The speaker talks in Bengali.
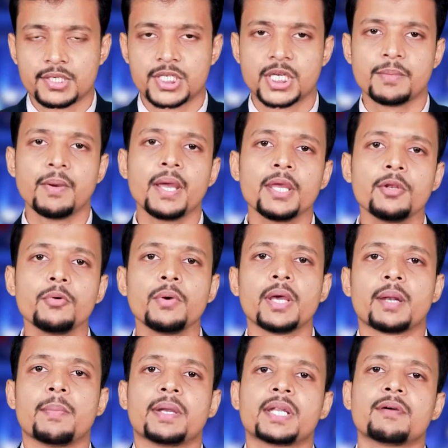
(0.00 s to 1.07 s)
শিবাইনু
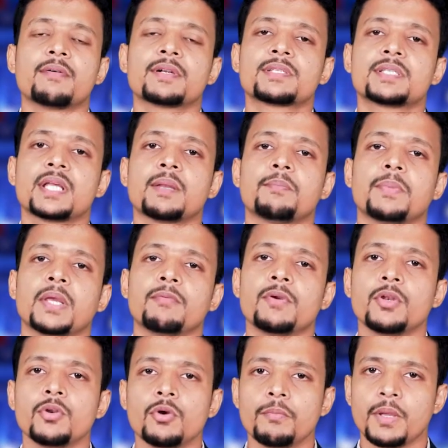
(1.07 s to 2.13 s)
এর মেটাভার্সের
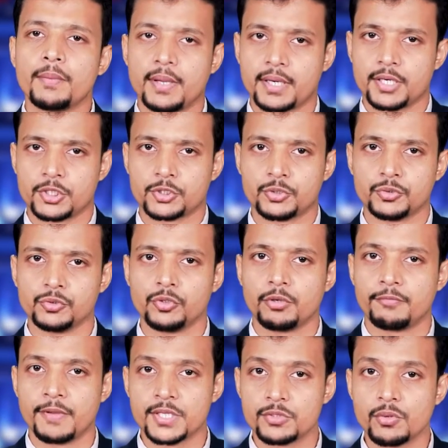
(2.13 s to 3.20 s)
বিভিন্ন বিভাগের সুন্দর
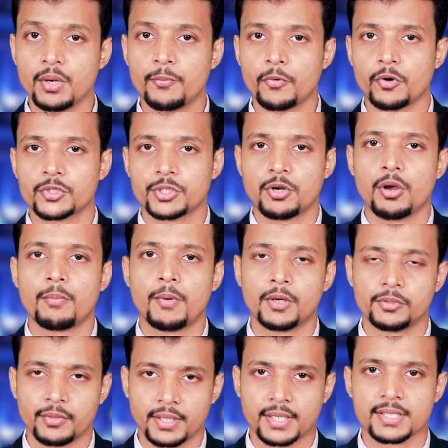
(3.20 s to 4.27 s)
ভিজুয়াল প্রকাশনা
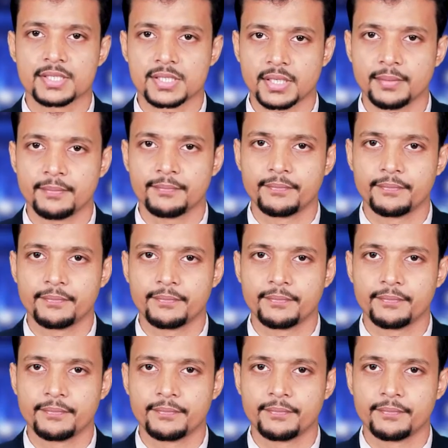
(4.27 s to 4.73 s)
অব্যাহত রেখেছে